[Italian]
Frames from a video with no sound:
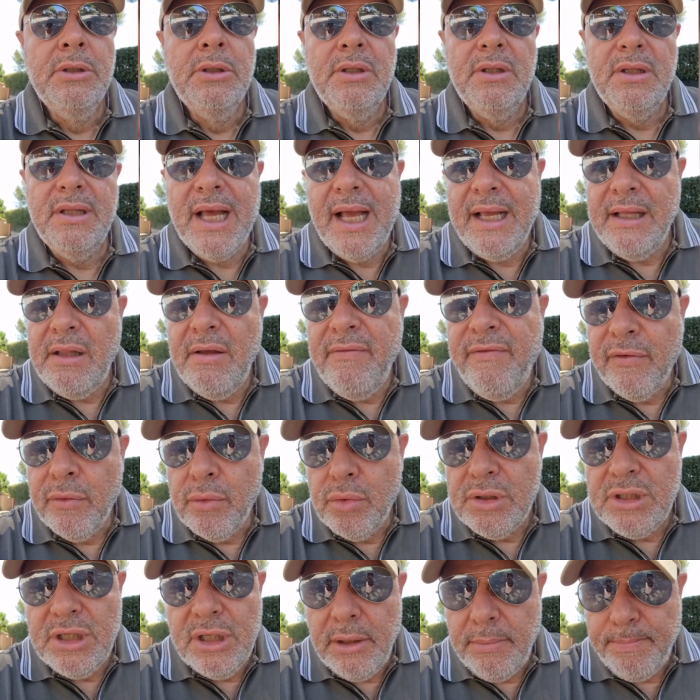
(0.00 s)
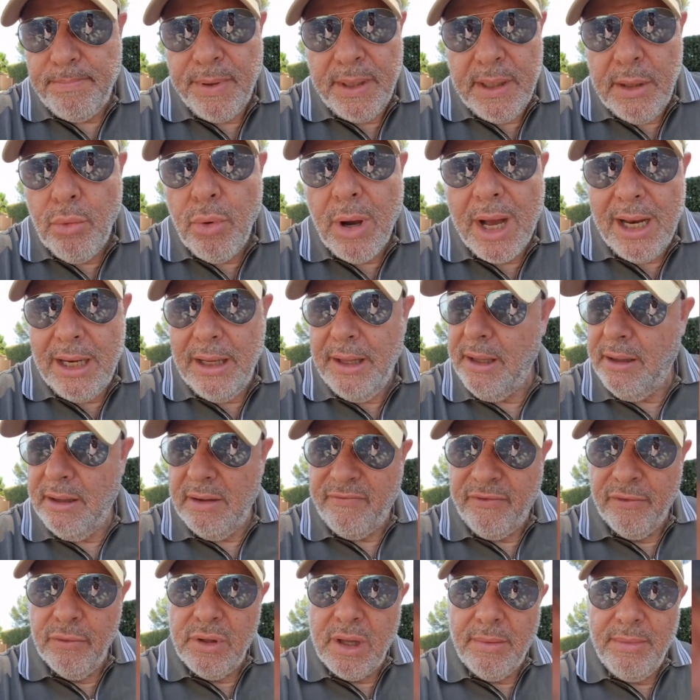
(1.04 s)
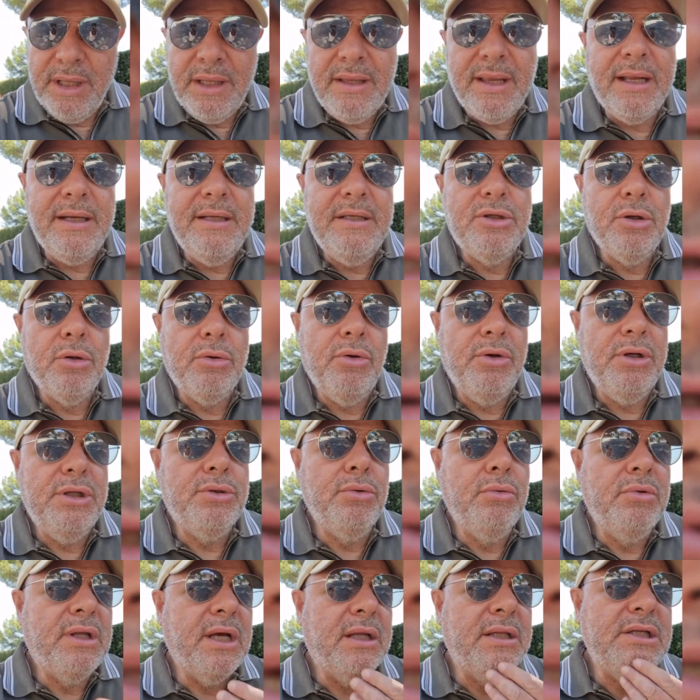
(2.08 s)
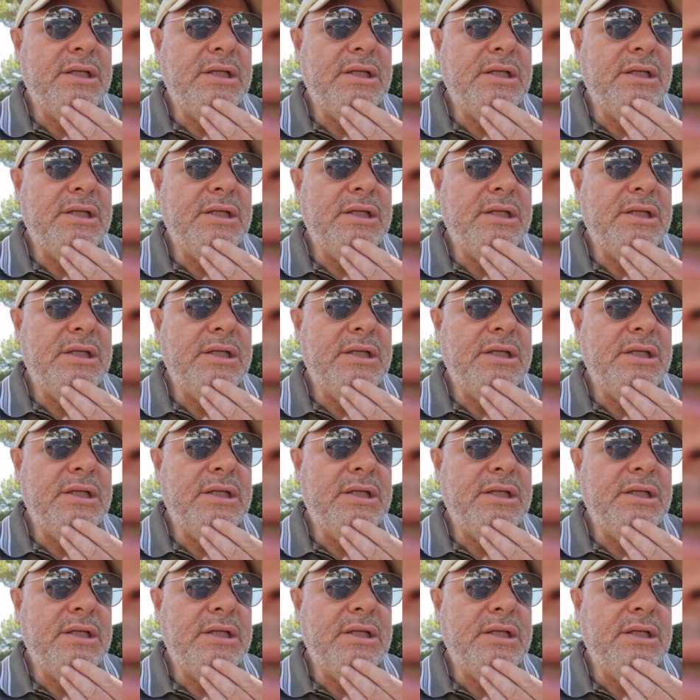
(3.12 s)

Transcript: dai tifosi per i quali fondamentali sono i risultati